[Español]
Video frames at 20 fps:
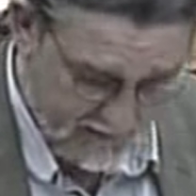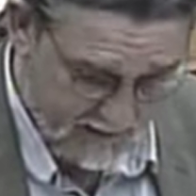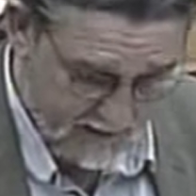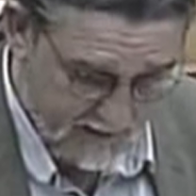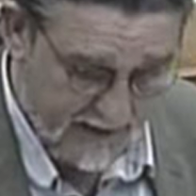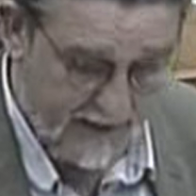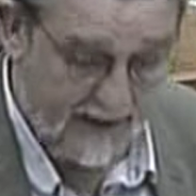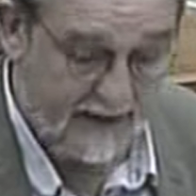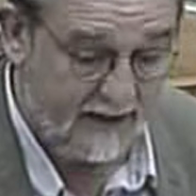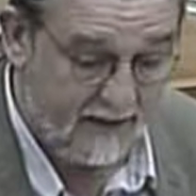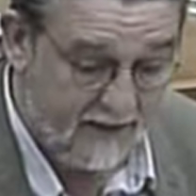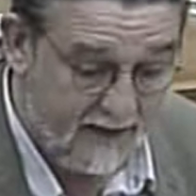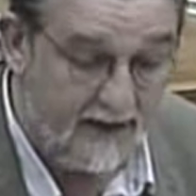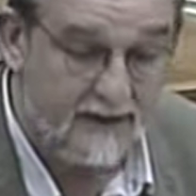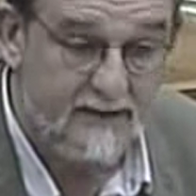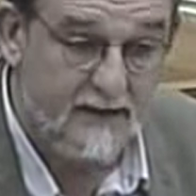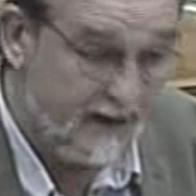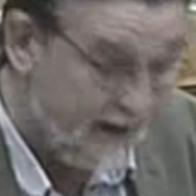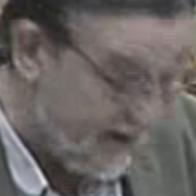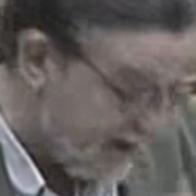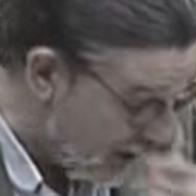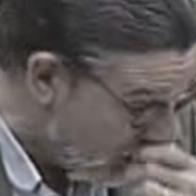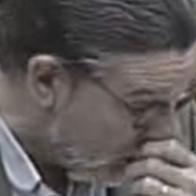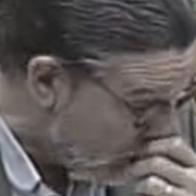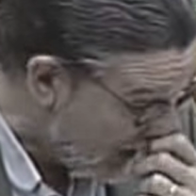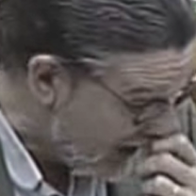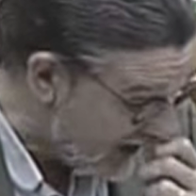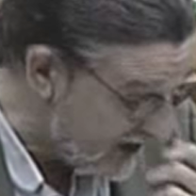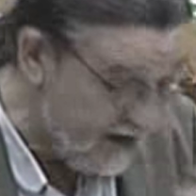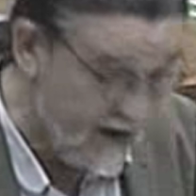la red eléctrica de
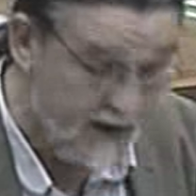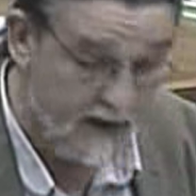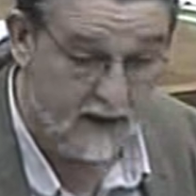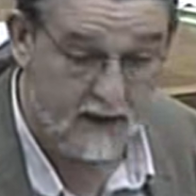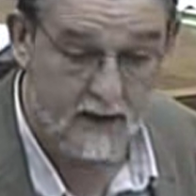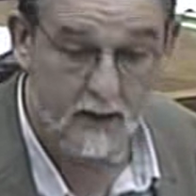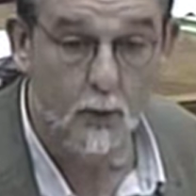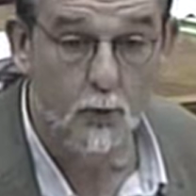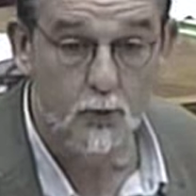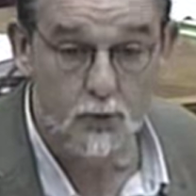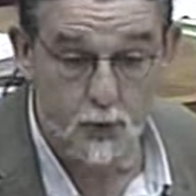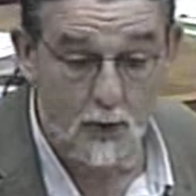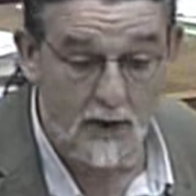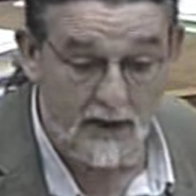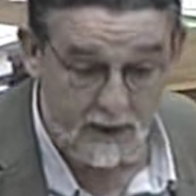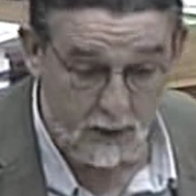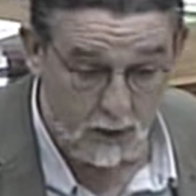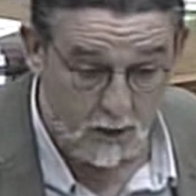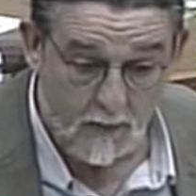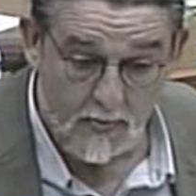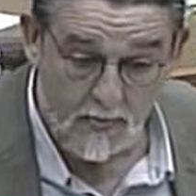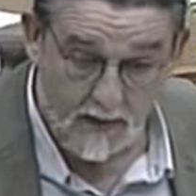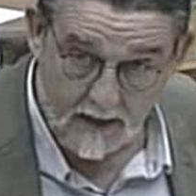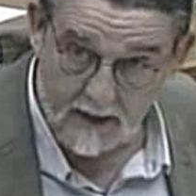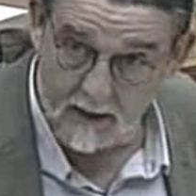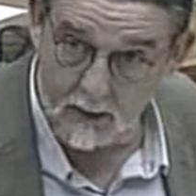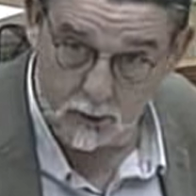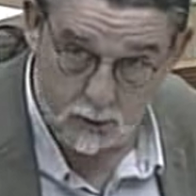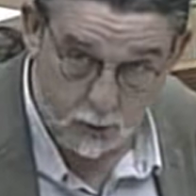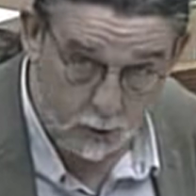cualquier usuario, en
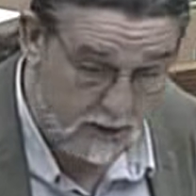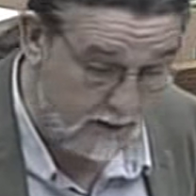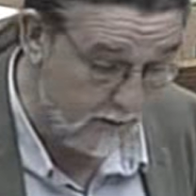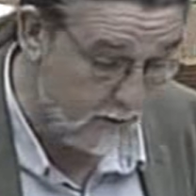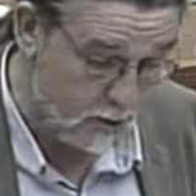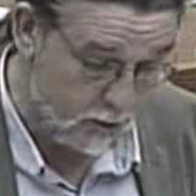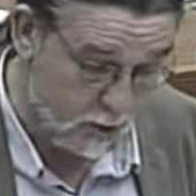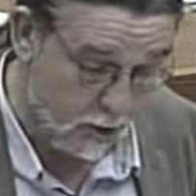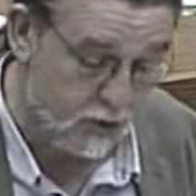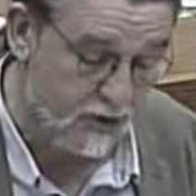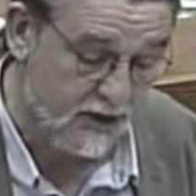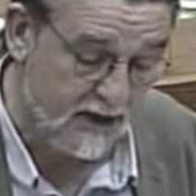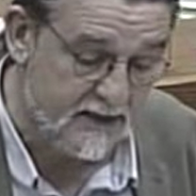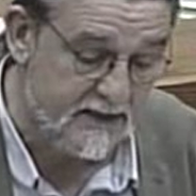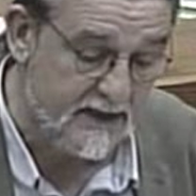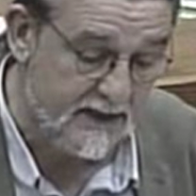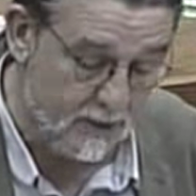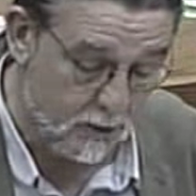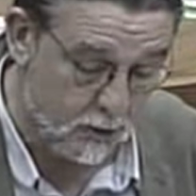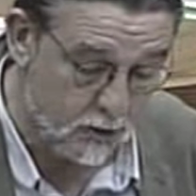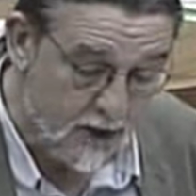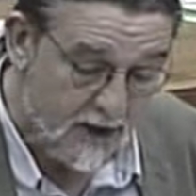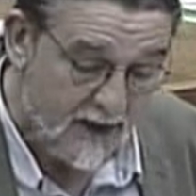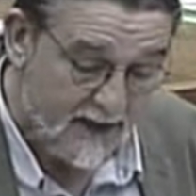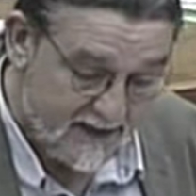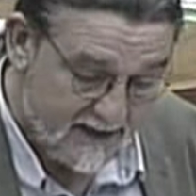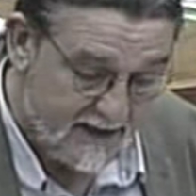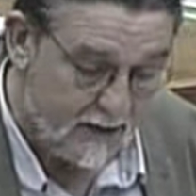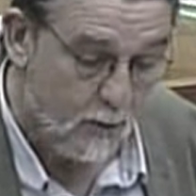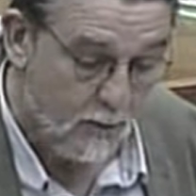los últimos dos, tres años se
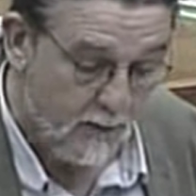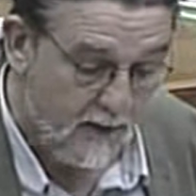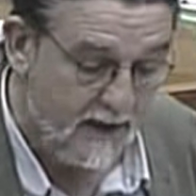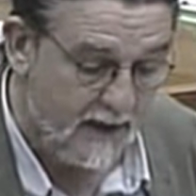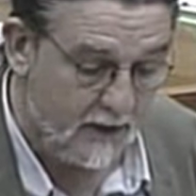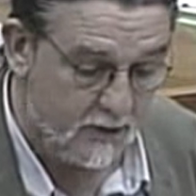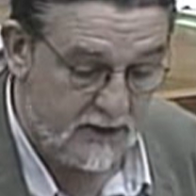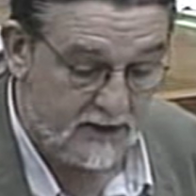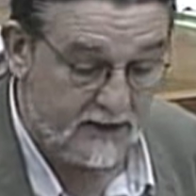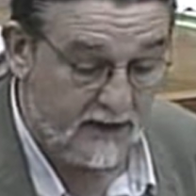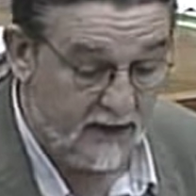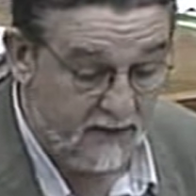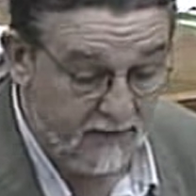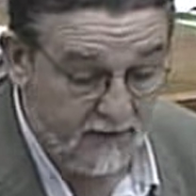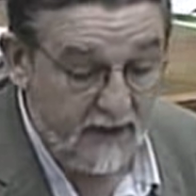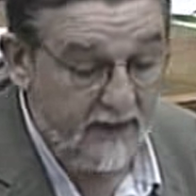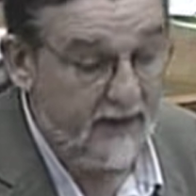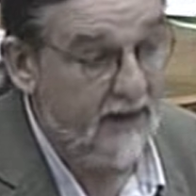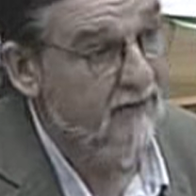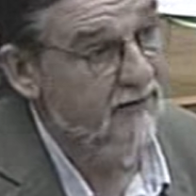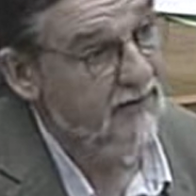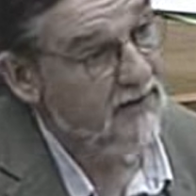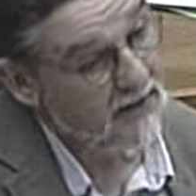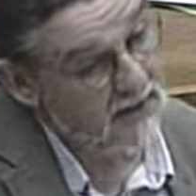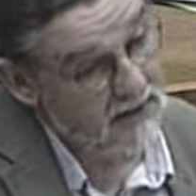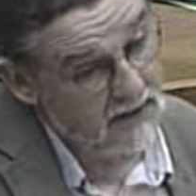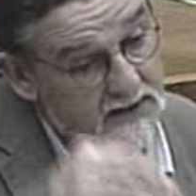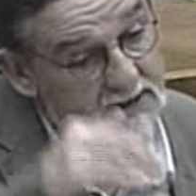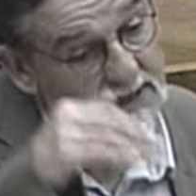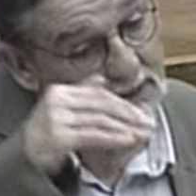ha duplicado esa tarifa y al final y
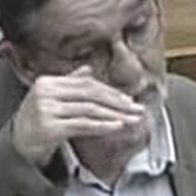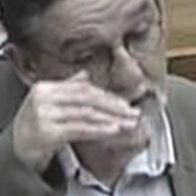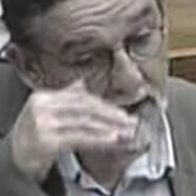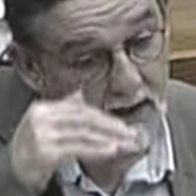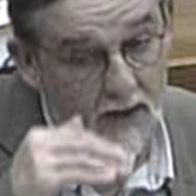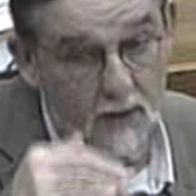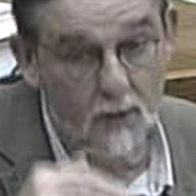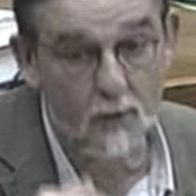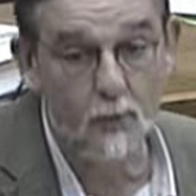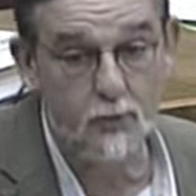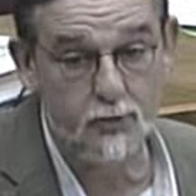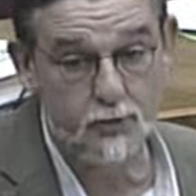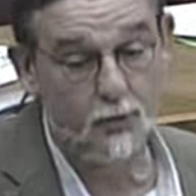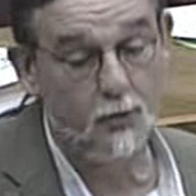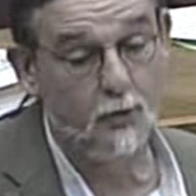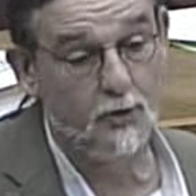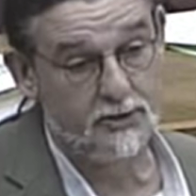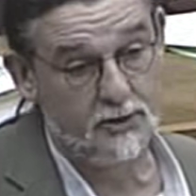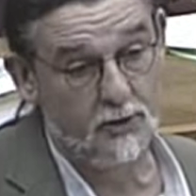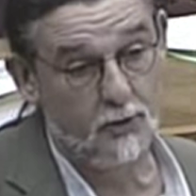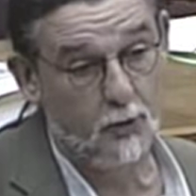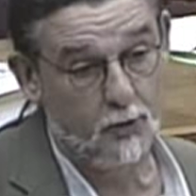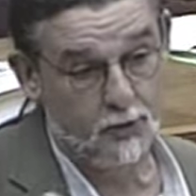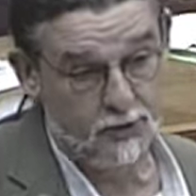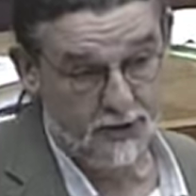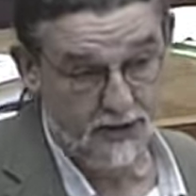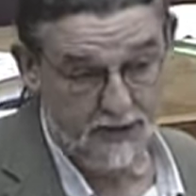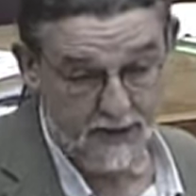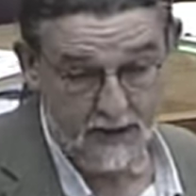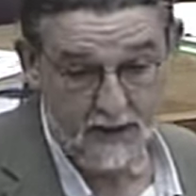se ha bajado mucho lo que es el coste
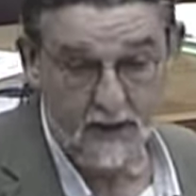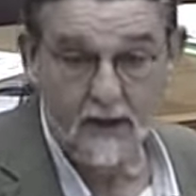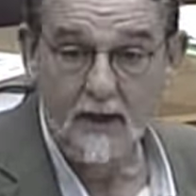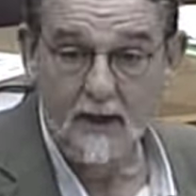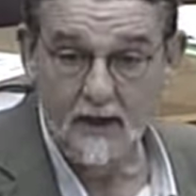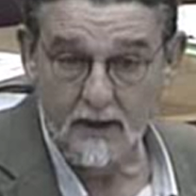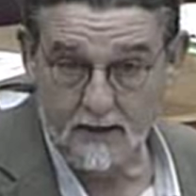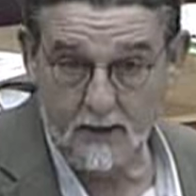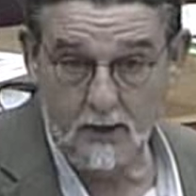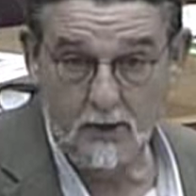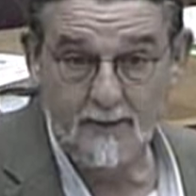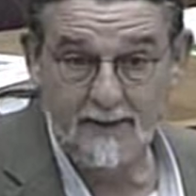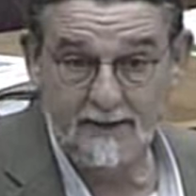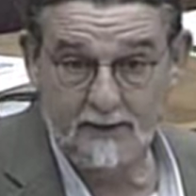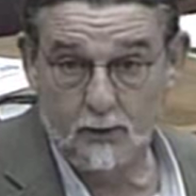del kilovatio.